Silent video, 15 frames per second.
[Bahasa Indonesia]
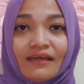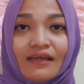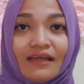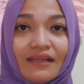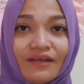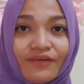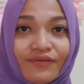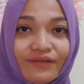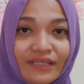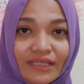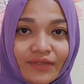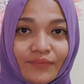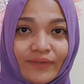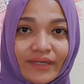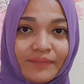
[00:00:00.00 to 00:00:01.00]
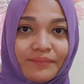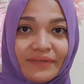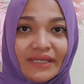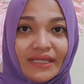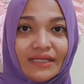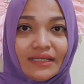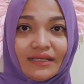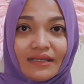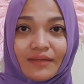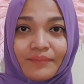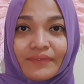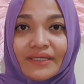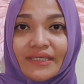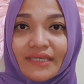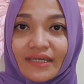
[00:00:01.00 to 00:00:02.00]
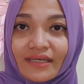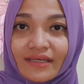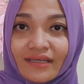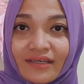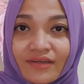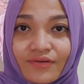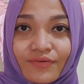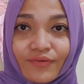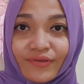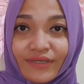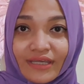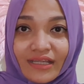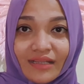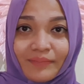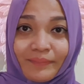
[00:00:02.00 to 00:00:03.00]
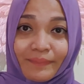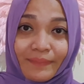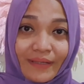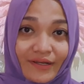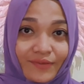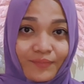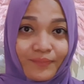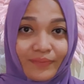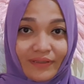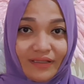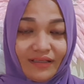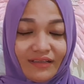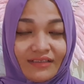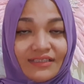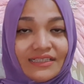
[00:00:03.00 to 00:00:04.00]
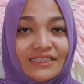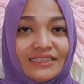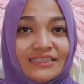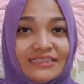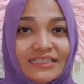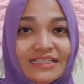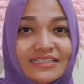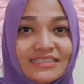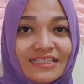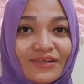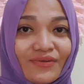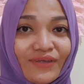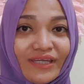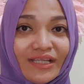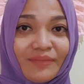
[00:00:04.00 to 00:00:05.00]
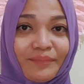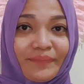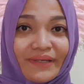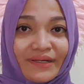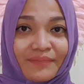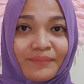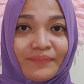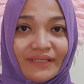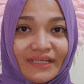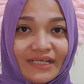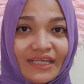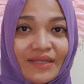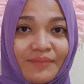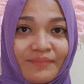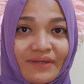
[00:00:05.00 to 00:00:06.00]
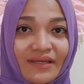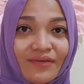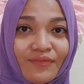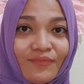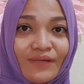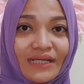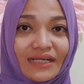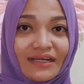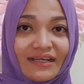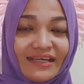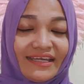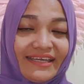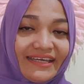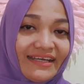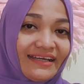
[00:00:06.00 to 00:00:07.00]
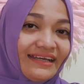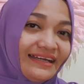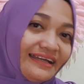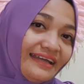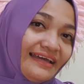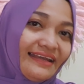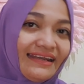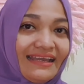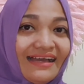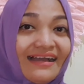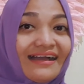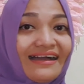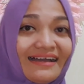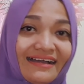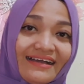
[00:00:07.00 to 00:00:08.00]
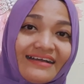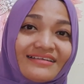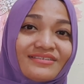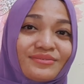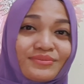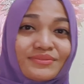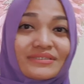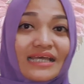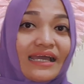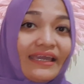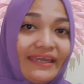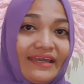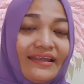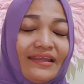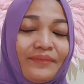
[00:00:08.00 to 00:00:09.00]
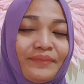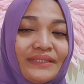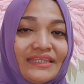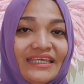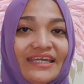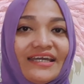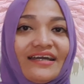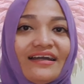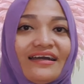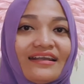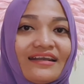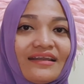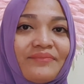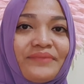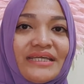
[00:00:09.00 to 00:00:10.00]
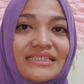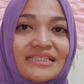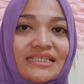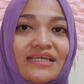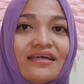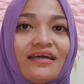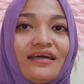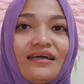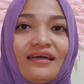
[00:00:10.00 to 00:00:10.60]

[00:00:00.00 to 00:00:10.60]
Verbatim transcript: kalau di WMD ini namanya Royal Purple jadi si Royal Purple ini emang warna yang agak langka susah ya dapatnya karena biasanya